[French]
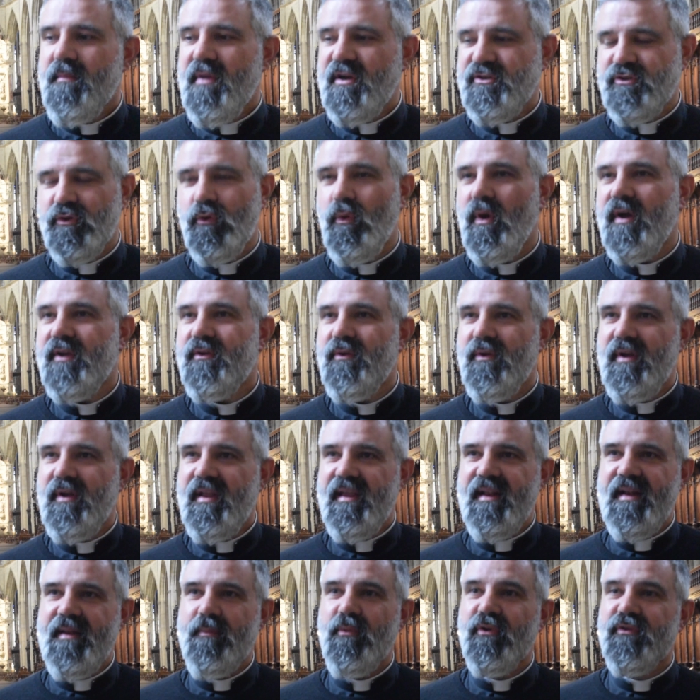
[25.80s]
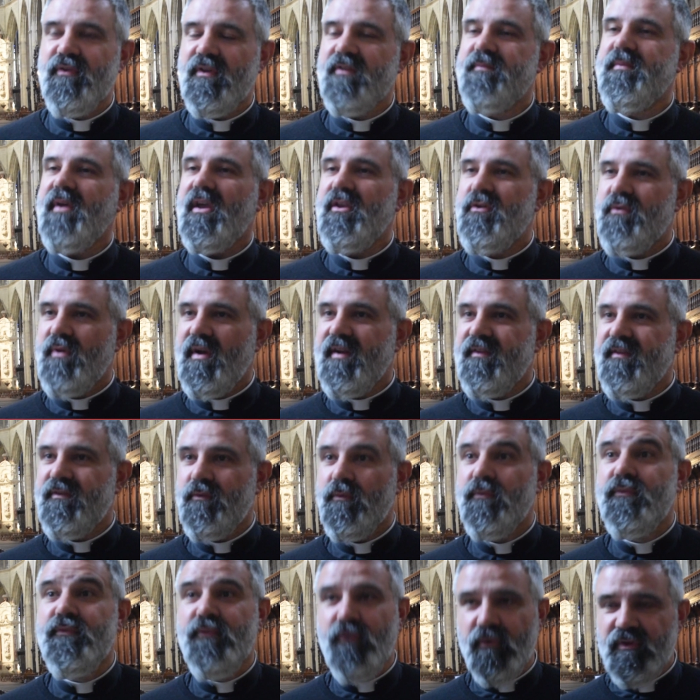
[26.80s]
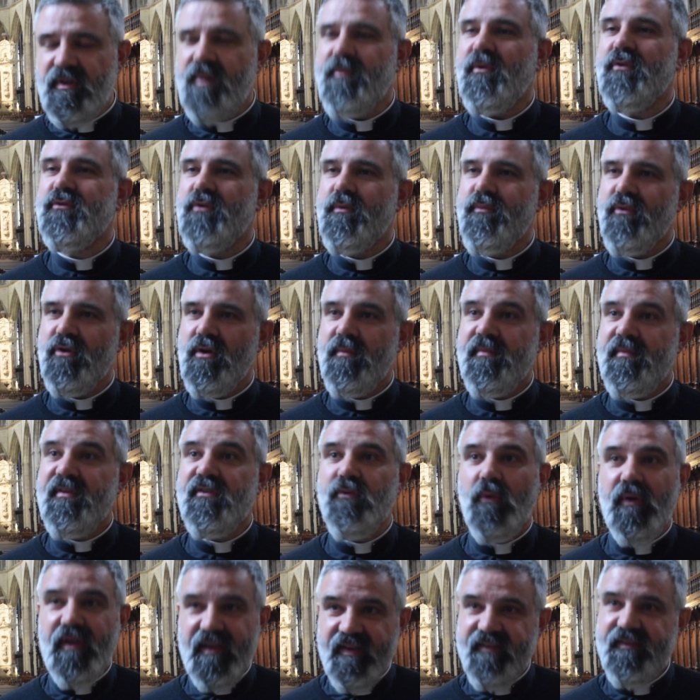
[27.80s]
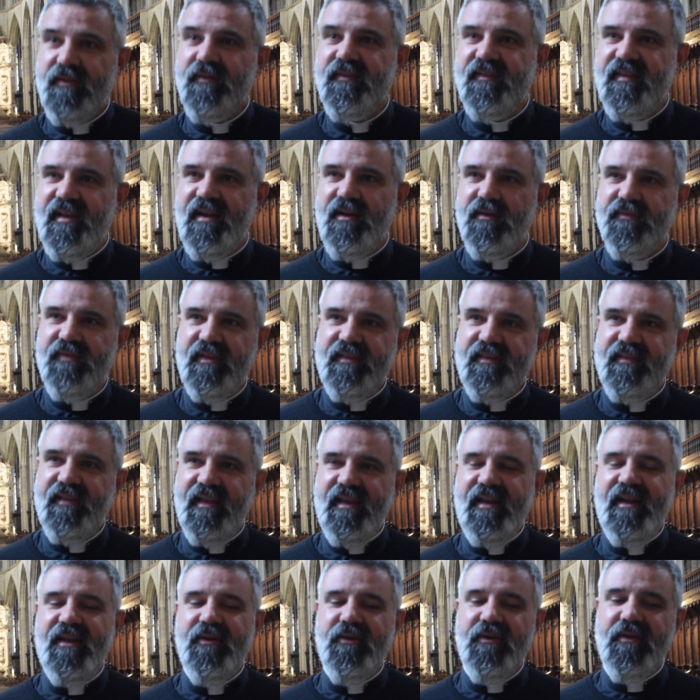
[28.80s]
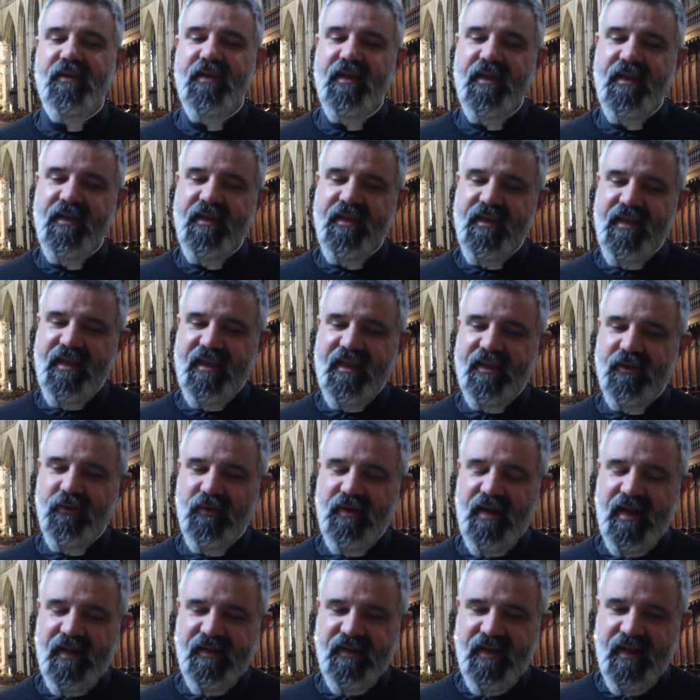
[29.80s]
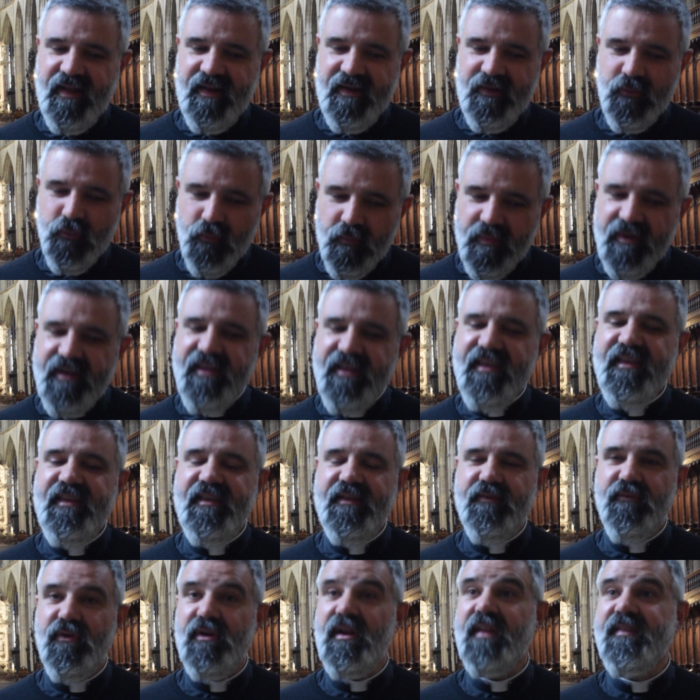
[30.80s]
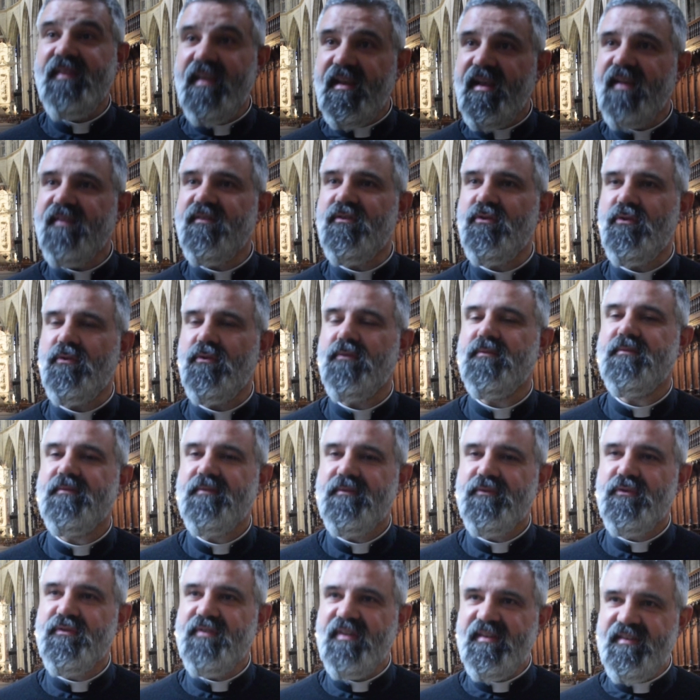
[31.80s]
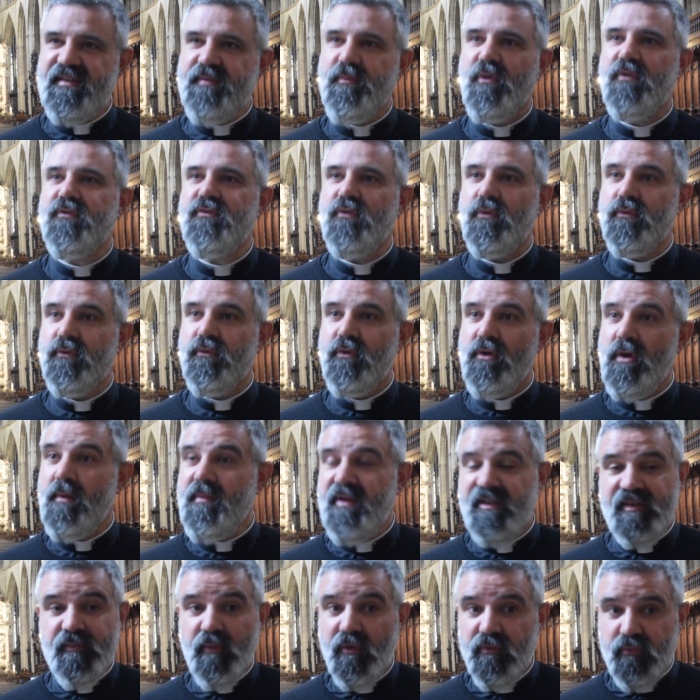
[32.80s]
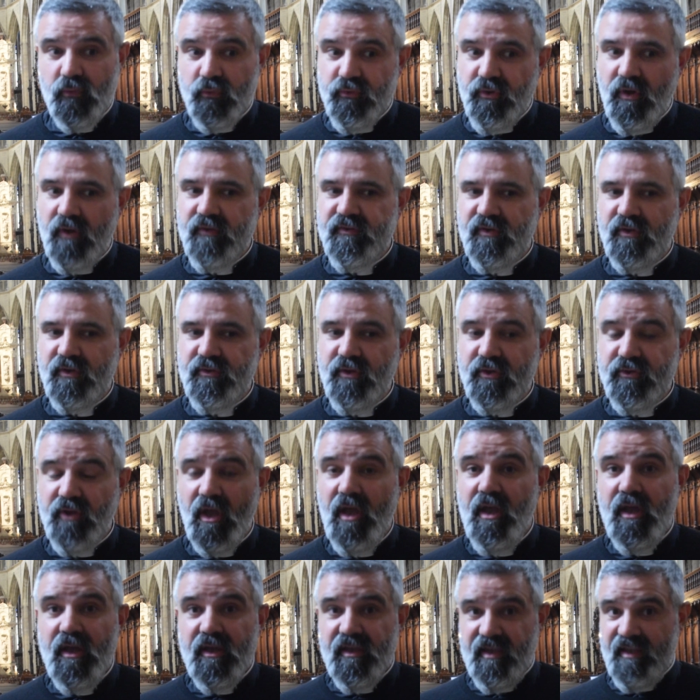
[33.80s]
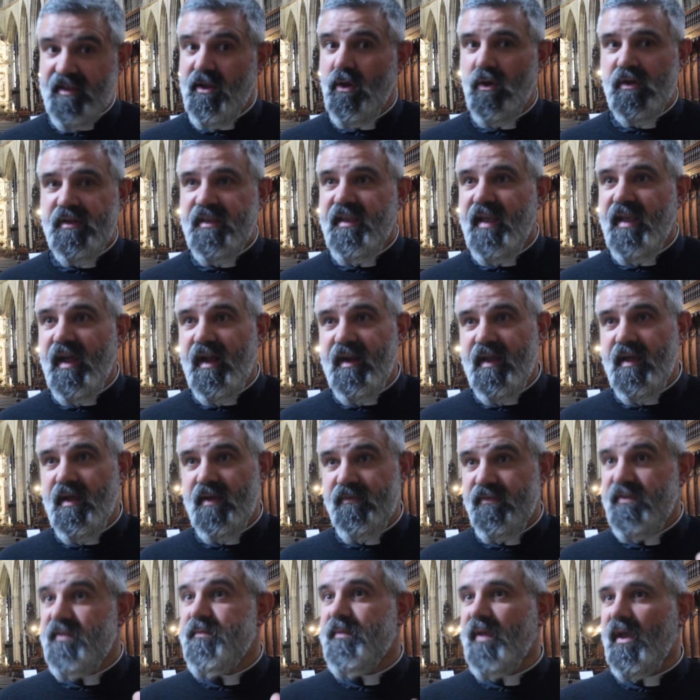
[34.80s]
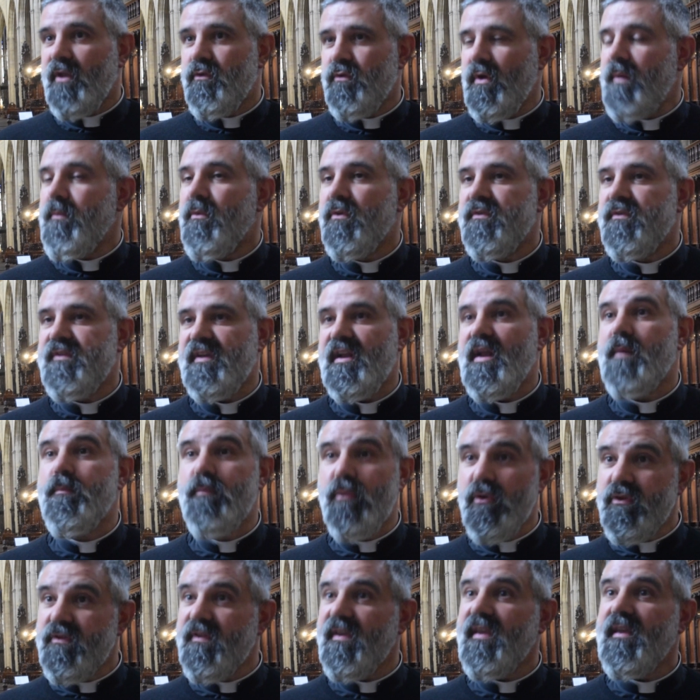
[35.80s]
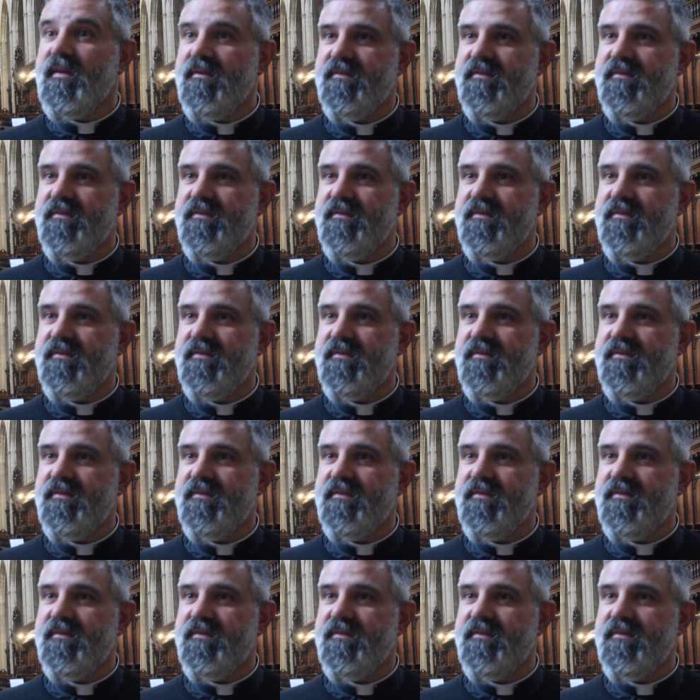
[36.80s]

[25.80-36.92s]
Je crois que les, besoins spirituels sont fondamentaux pour l'homme, ils sont essentiels en fait. Et, que l'oubli, la, la, négation de cette dimension de l'homme, la dimension transcendante, qui est d'ailleurs liée à la vie spirituelle, mais aussi à la beauté,